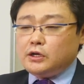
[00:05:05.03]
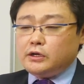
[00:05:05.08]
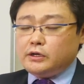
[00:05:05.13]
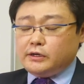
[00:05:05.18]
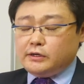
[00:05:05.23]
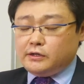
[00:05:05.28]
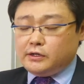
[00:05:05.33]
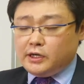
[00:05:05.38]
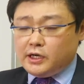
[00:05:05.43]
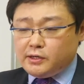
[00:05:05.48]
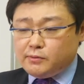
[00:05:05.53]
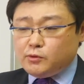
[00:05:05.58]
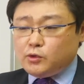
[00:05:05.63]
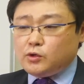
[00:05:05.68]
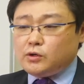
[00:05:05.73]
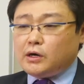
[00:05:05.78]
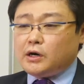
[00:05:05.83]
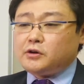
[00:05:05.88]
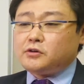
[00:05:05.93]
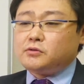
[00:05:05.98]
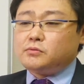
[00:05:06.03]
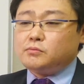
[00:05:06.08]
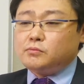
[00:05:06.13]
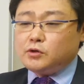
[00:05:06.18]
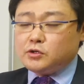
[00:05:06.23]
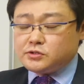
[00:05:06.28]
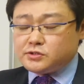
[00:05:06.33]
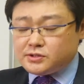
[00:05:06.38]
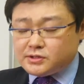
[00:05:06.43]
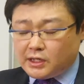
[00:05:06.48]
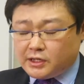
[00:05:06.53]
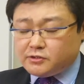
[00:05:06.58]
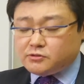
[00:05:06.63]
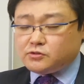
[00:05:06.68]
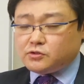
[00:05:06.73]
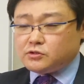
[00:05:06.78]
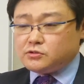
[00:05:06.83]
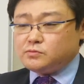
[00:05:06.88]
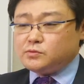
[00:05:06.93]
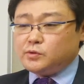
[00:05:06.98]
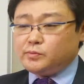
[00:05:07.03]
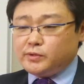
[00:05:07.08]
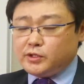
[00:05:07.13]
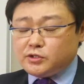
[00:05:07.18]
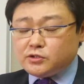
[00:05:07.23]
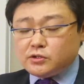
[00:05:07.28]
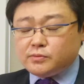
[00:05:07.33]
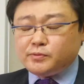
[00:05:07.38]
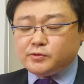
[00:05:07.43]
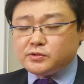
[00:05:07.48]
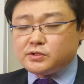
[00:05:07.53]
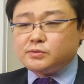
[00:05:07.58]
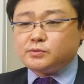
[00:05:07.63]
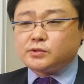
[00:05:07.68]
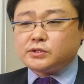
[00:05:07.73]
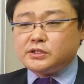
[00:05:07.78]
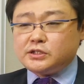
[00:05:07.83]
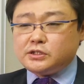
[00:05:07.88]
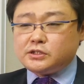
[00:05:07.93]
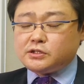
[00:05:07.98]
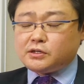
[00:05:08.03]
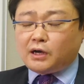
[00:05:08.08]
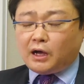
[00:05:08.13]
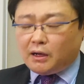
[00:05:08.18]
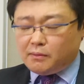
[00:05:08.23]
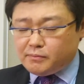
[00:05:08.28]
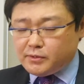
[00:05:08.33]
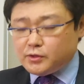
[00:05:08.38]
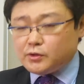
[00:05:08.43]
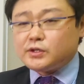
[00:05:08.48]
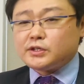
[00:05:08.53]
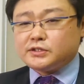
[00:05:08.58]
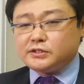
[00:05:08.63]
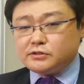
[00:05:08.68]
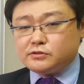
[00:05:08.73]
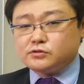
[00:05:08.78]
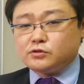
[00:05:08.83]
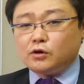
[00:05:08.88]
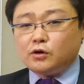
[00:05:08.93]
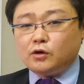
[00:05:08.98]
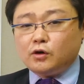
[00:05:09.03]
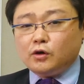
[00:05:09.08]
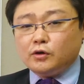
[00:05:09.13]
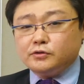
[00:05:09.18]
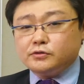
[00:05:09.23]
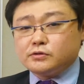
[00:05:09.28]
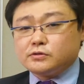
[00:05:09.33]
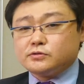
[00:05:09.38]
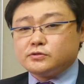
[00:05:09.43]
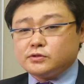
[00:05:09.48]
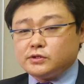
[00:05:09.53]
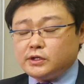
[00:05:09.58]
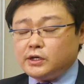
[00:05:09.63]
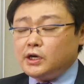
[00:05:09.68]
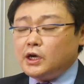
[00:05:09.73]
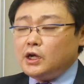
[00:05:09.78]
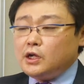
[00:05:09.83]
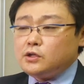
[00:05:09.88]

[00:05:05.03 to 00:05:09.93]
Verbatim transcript: レイモン・アロンもサルトルもメルロポンティも聞いて感銘を受けてるということで